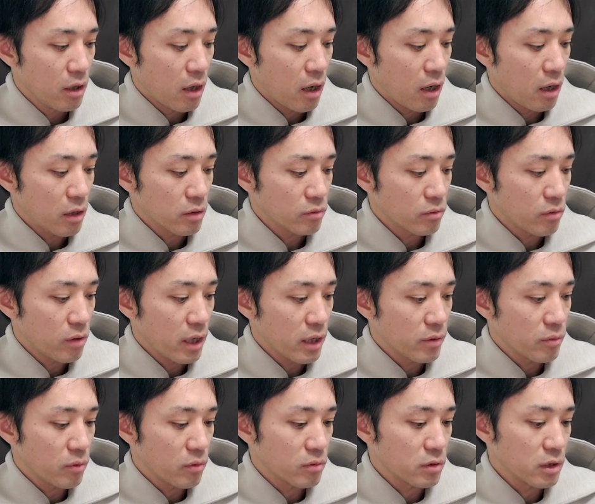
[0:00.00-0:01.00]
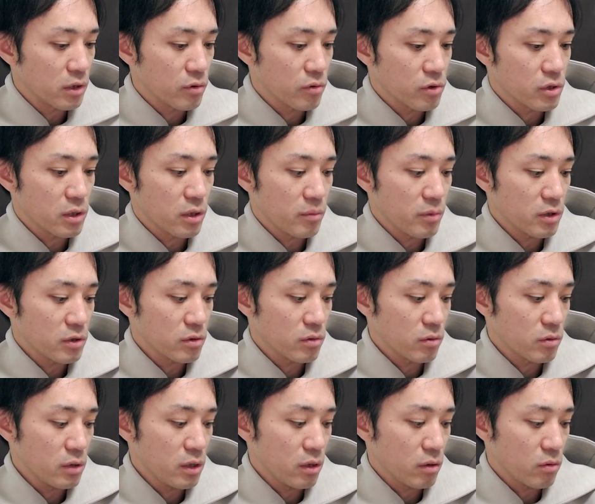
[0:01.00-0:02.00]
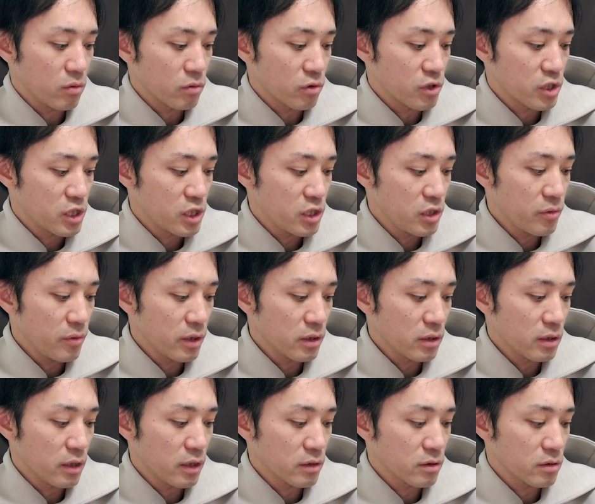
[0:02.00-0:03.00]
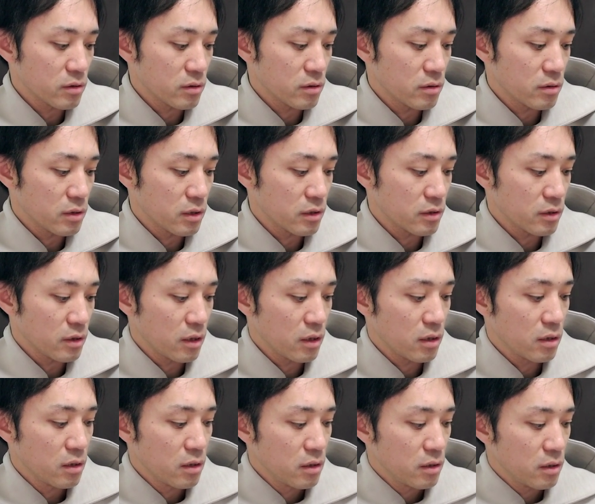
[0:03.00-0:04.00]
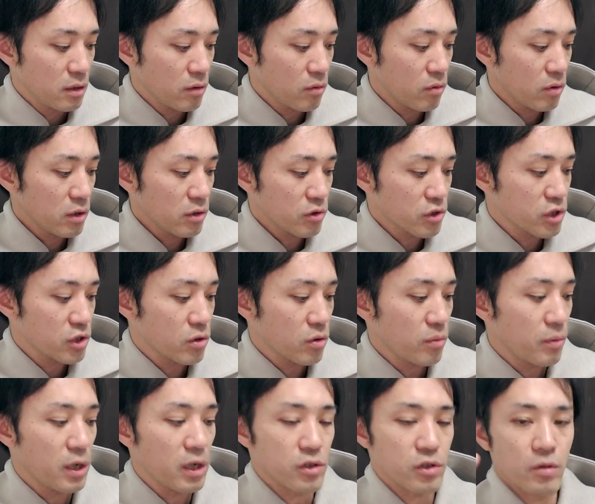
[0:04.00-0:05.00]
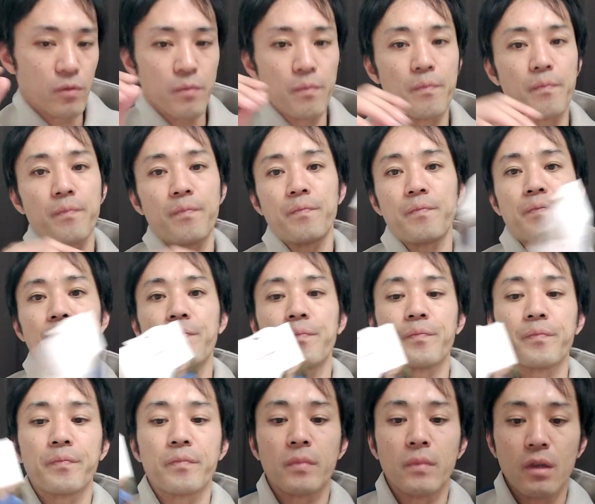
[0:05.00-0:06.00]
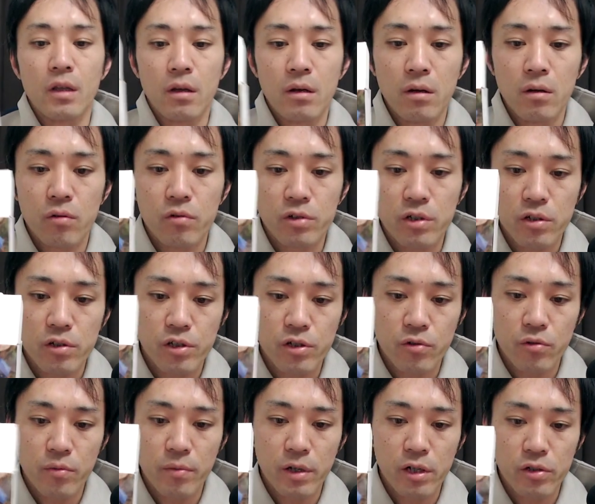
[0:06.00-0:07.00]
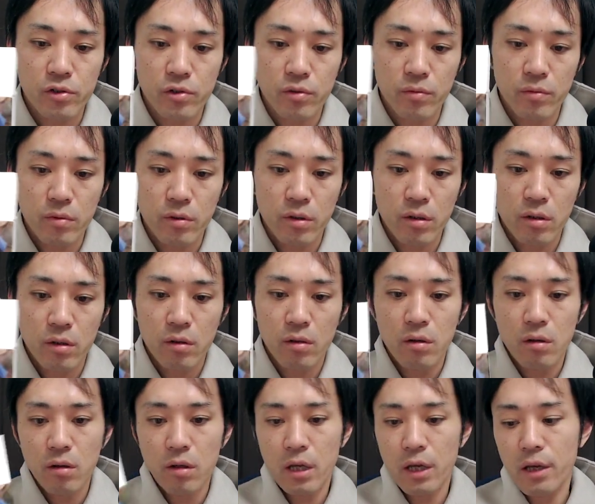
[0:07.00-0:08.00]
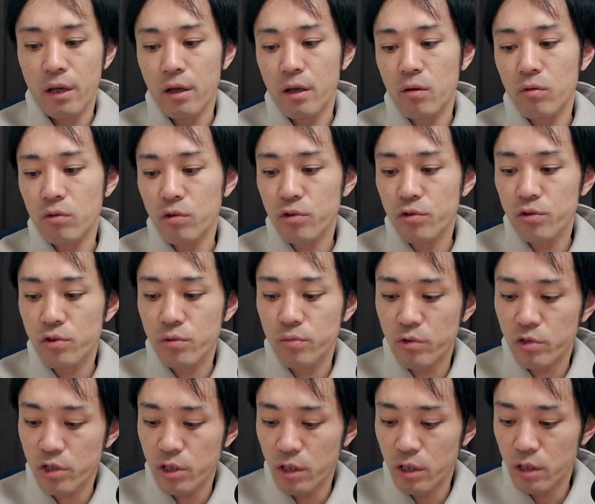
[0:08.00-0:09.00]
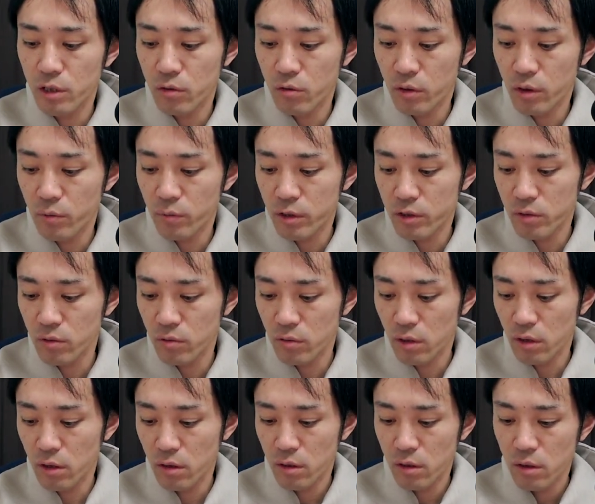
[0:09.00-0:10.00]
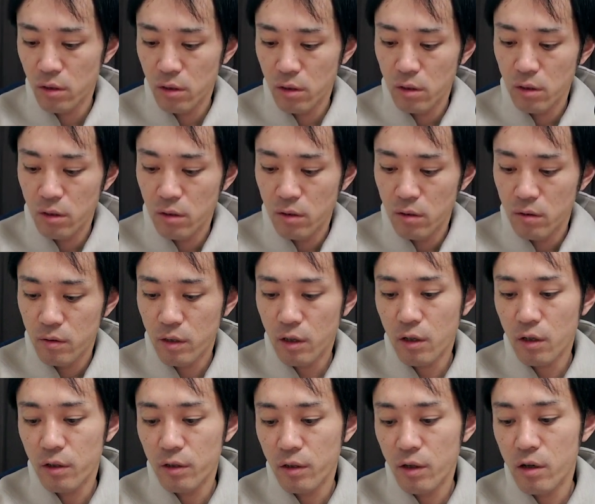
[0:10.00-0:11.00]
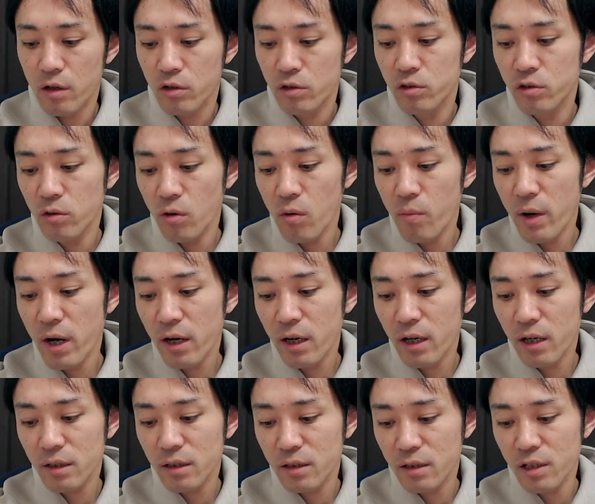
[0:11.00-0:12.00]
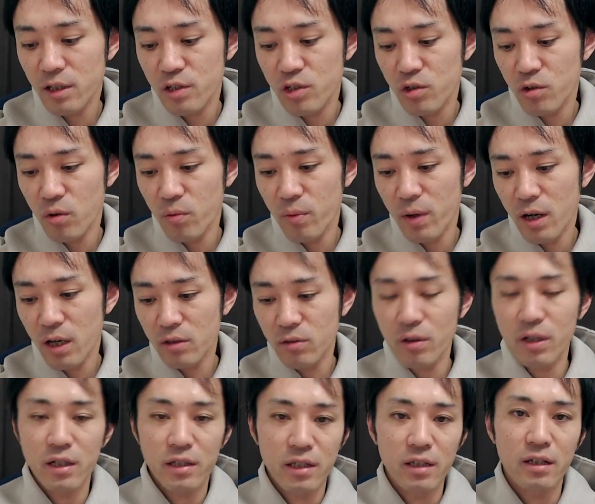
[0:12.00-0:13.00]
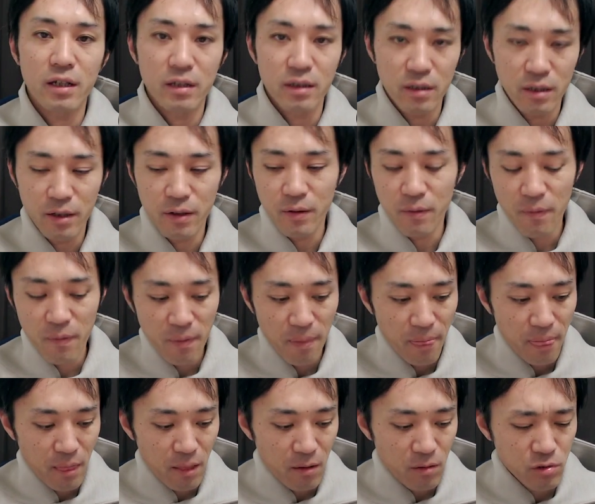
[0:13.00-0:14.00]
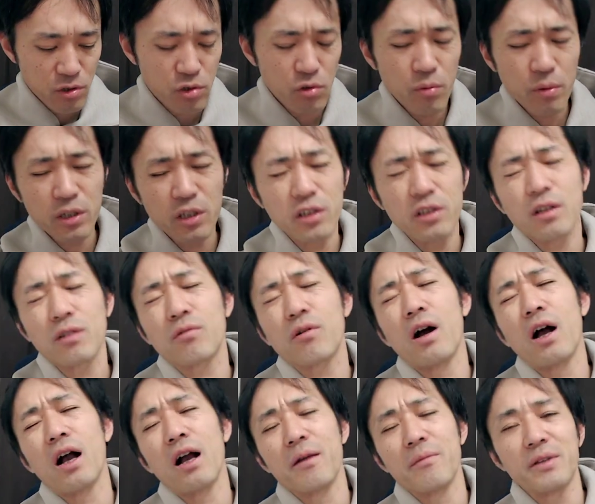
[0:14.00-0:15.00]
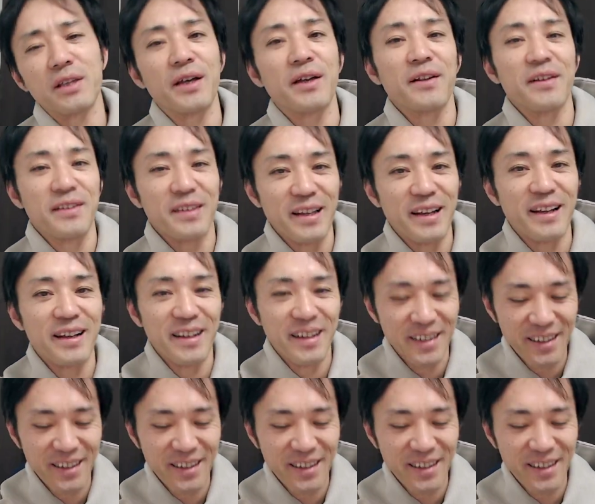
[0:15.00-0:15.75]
あの iPhone 利用してますので、この C1 ってやつですね。で、これの白バージョン。こちらの白バージョン。えー、この YouTube の下に入れときますので、だからね、黒番買って白版後から出たんで、白番出たのかいみたいなね。